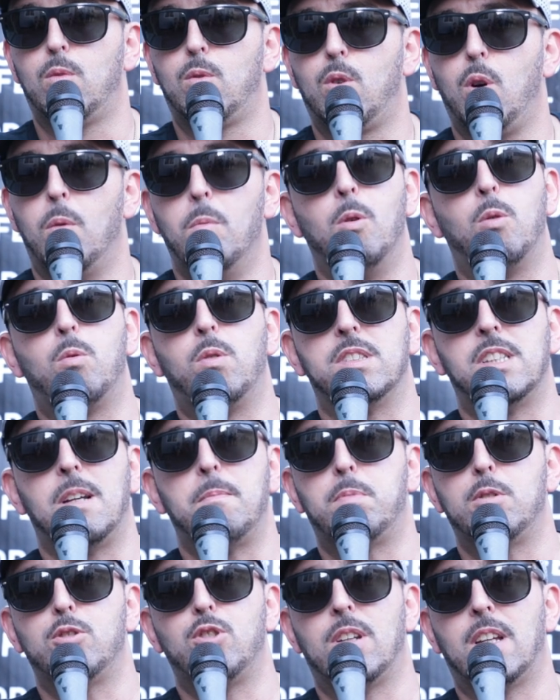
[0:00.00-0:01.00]
comunque
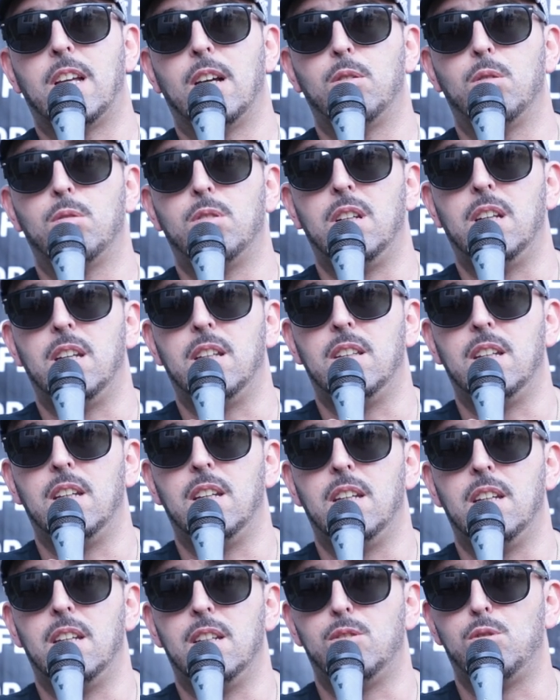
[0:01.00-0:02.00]
sempre cercato di,
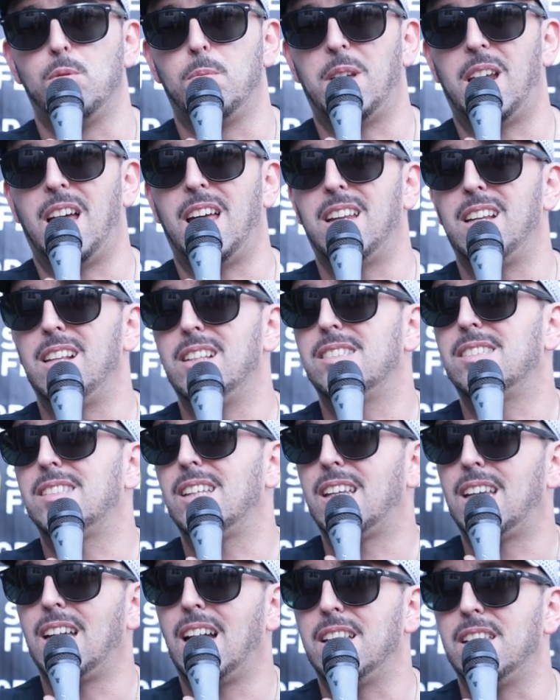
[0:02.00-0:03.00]
di superare gli
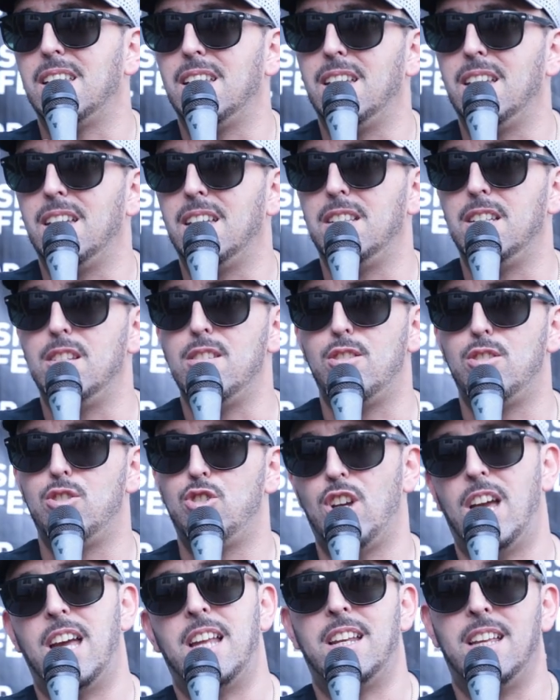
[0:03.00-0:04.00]
steccati di
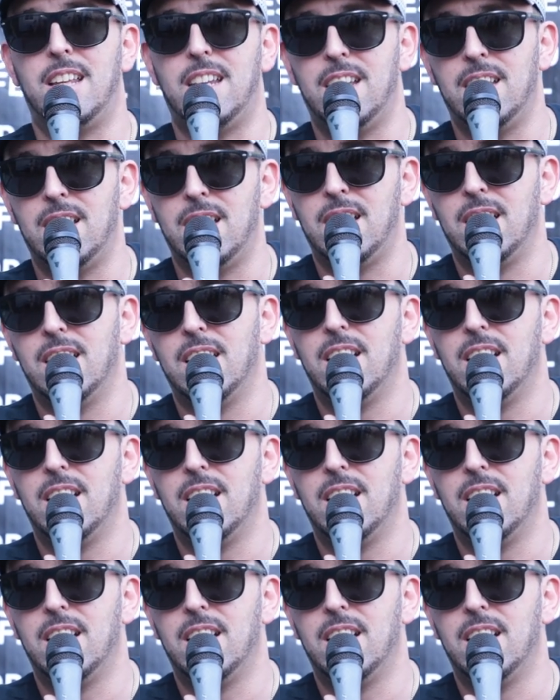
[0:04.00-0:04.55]
genere